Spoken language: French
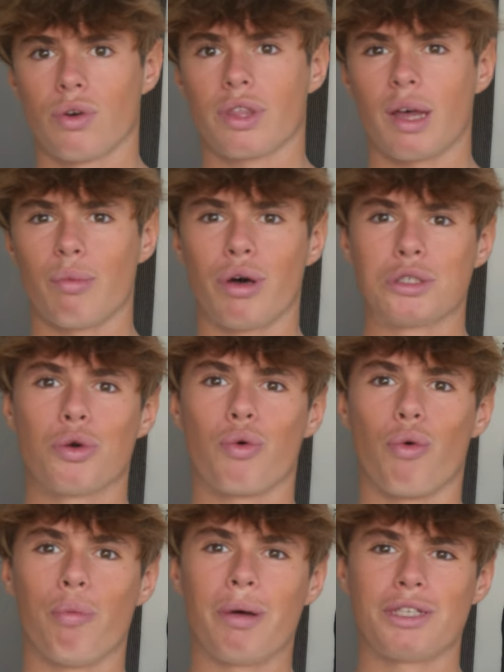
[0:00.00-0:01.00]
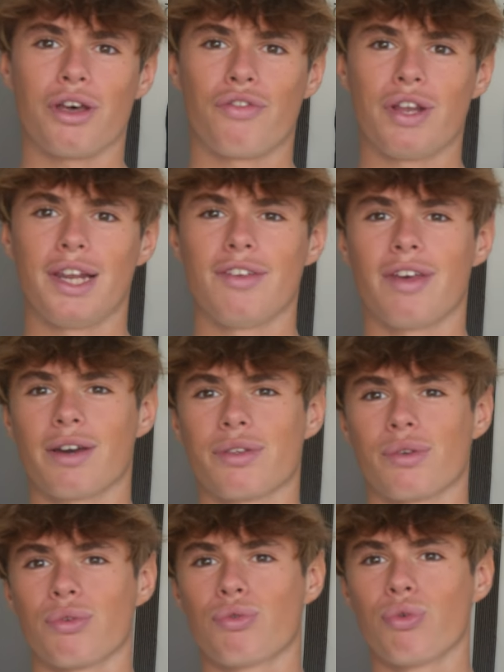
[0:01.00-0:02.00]
Contrairement à ceux qui n'ont pas surfer de l'hiver, qui
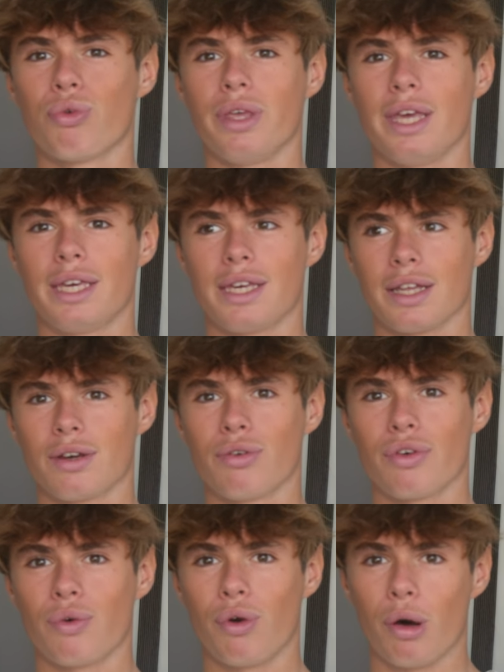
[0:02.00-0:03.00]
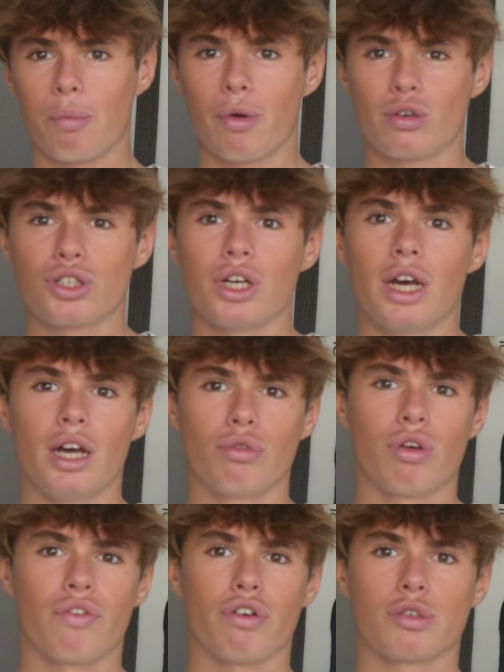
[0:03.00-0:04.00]
seront tout rouillés, qui redécouvriront leurs planches,
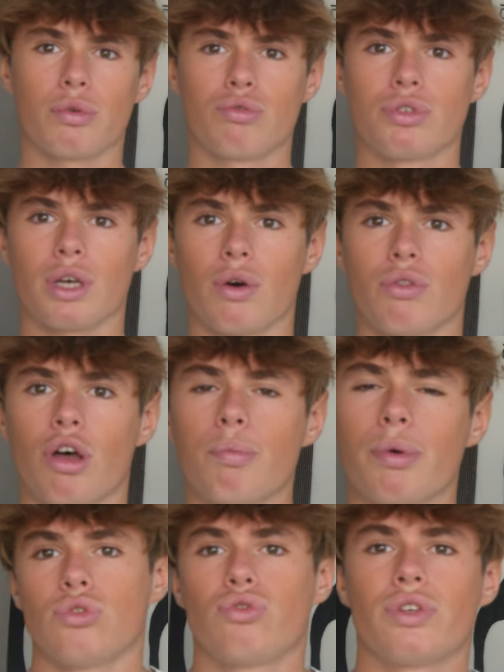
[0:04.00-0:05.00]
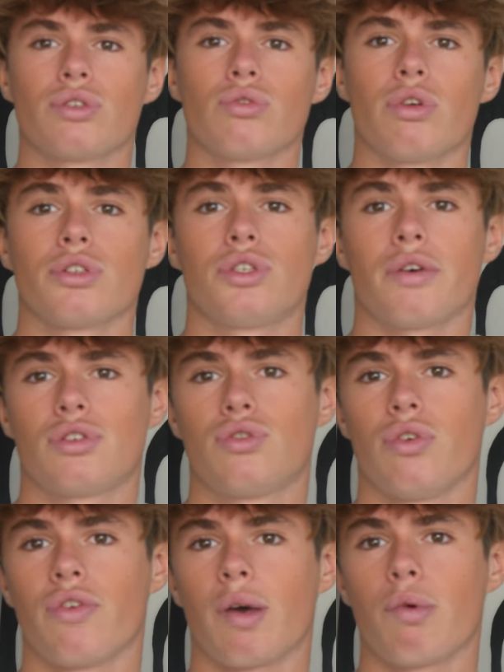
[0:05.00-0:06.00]
toi franchement tu seras au top. De toute façon dans le surf, si tu
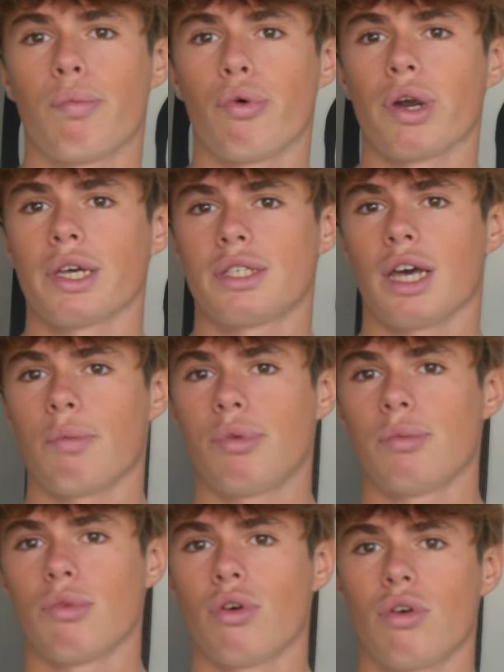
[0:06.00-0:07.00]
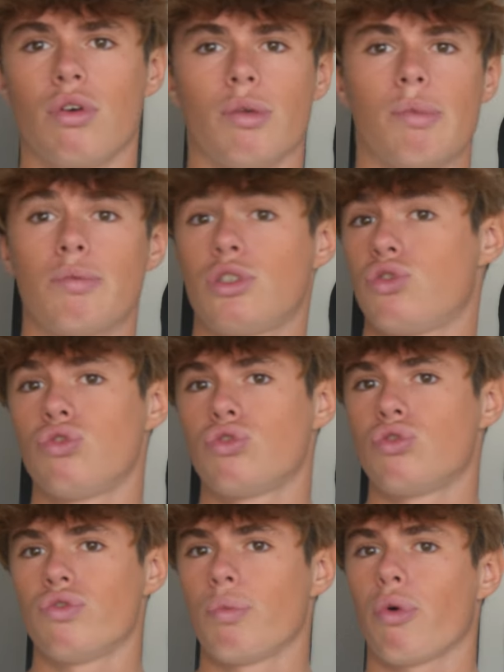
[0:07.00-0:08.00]
veux vraiment progresser rapidement, et même si tu, juste
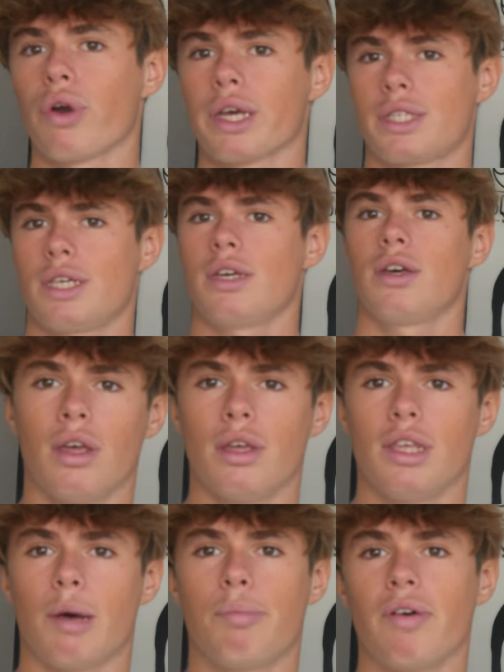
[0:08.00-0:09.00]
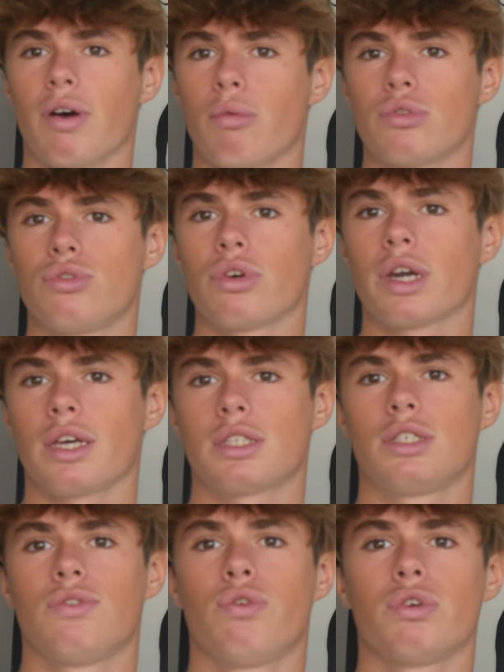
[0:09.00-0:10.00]
tu veux progresser, il n'y a pas vraiment de secret, ce
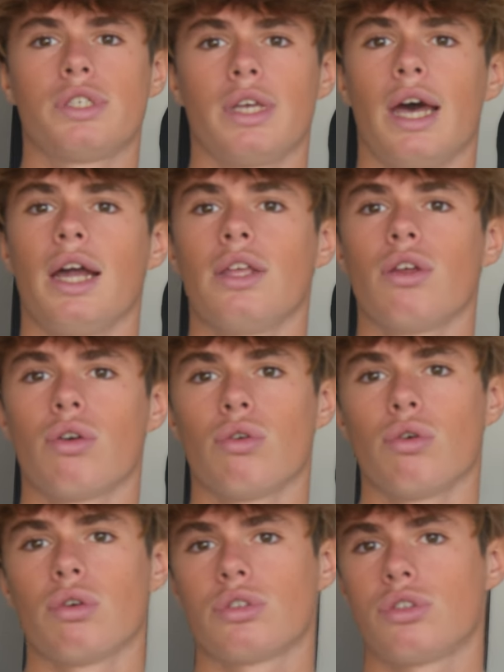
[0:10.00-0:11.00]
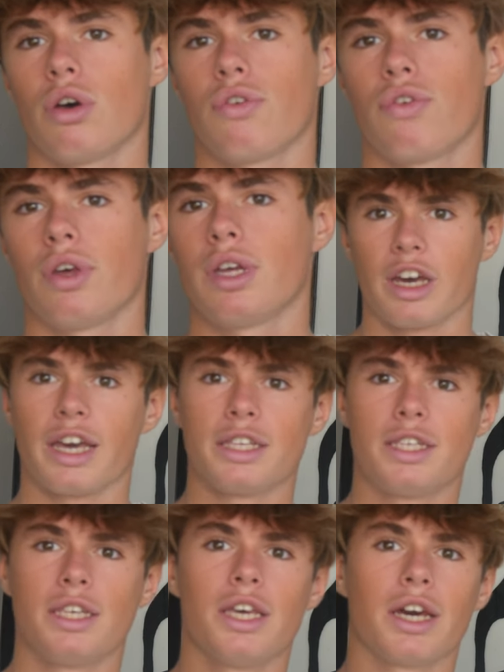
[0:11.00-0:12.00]
qu'il faut c'est aller dans l'eau, surfer,
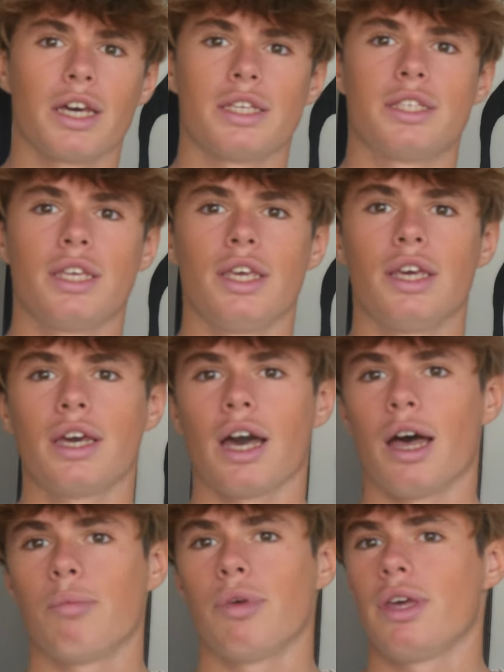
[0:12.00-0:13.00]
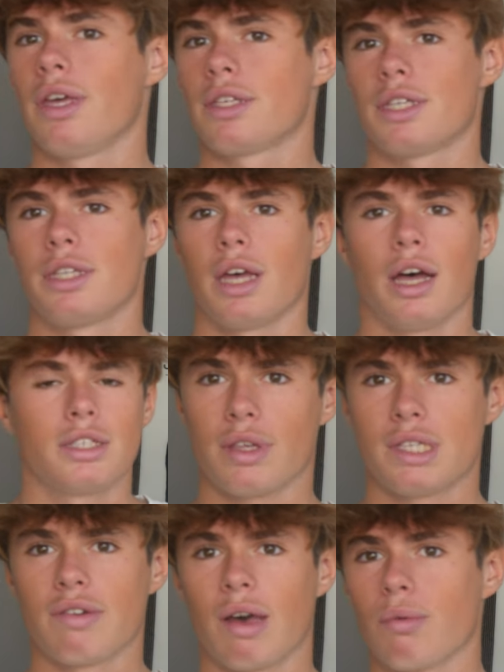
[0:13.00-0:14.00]
réessayer, réessayer, ramer, etc.
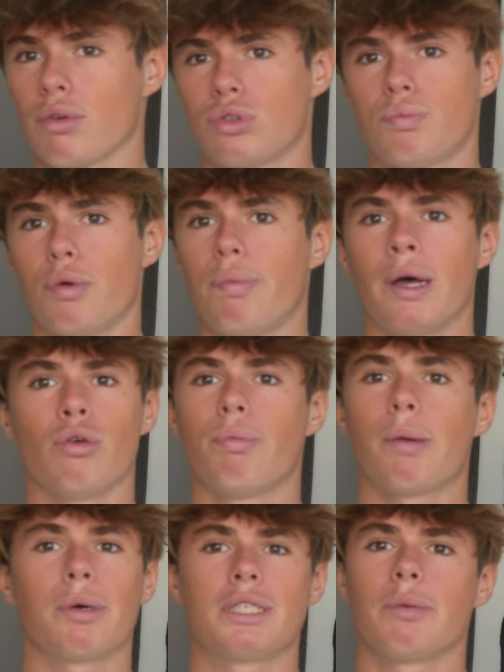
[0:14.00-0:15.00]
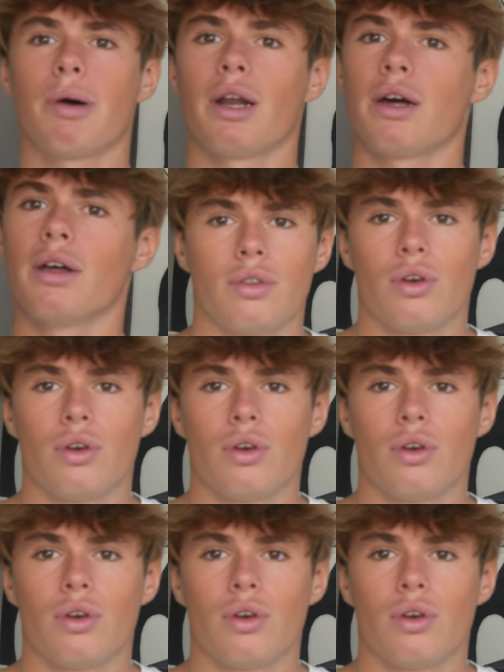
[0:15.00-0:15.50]
C'est vraiment, tu peux pas ne pas passer par là.